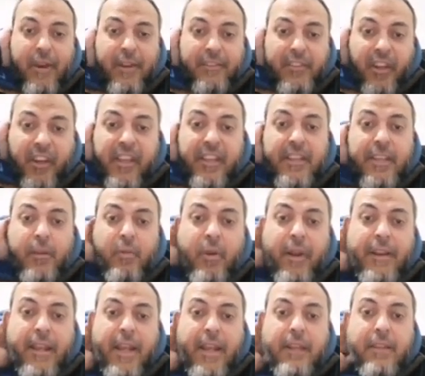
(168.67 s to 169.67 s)
وتقيا
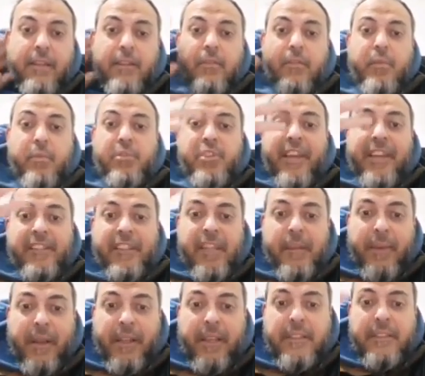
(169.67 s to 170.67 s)
ورعا ومش
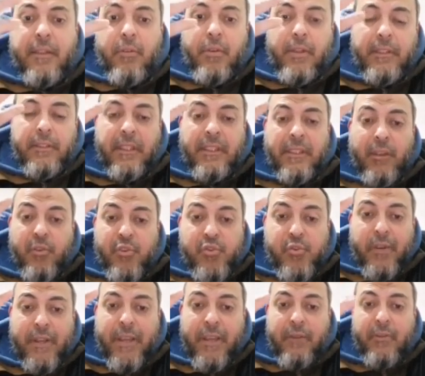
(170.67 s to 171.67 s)
هيتعبك انت انت
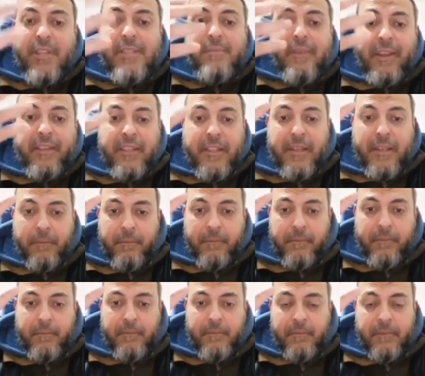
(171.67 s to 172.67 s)
والزوجه ويسمع
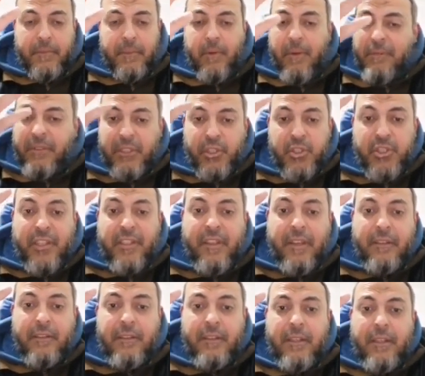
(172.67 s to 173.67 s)
الكلام لو عملتش
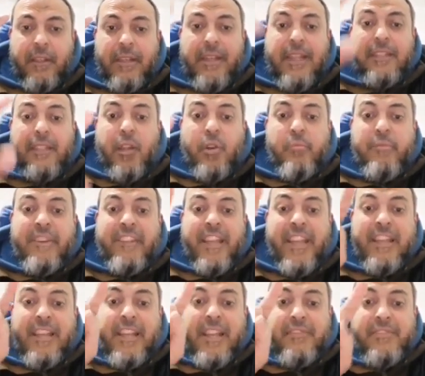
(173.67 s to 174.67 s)
كده لا
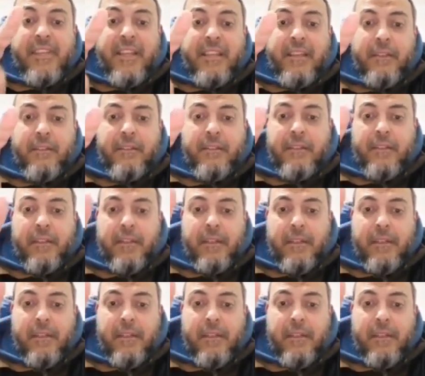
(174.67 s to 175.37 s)
تلومن الا نفسك